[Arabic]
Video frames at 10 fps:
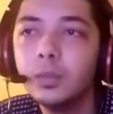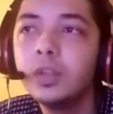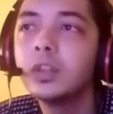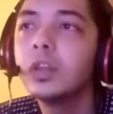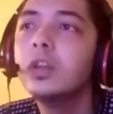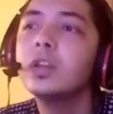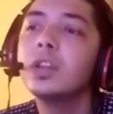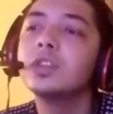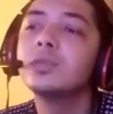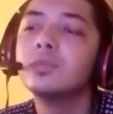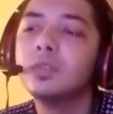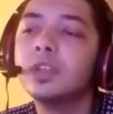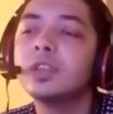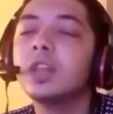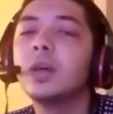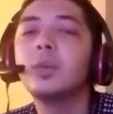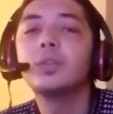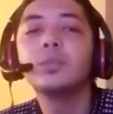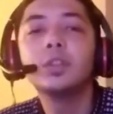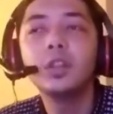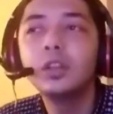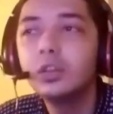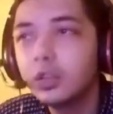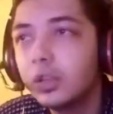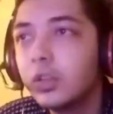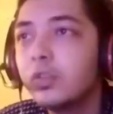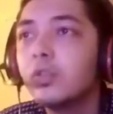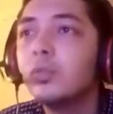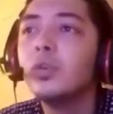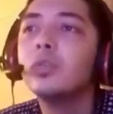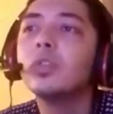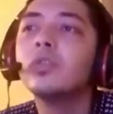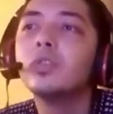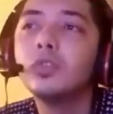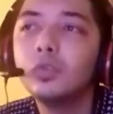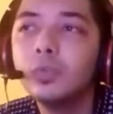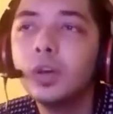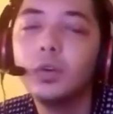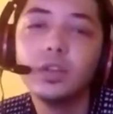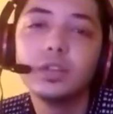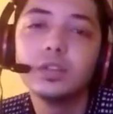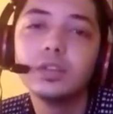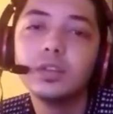ال100 لايك لازم الناس اللي عملت 100 لايك تكون موجوده في الجروب دوت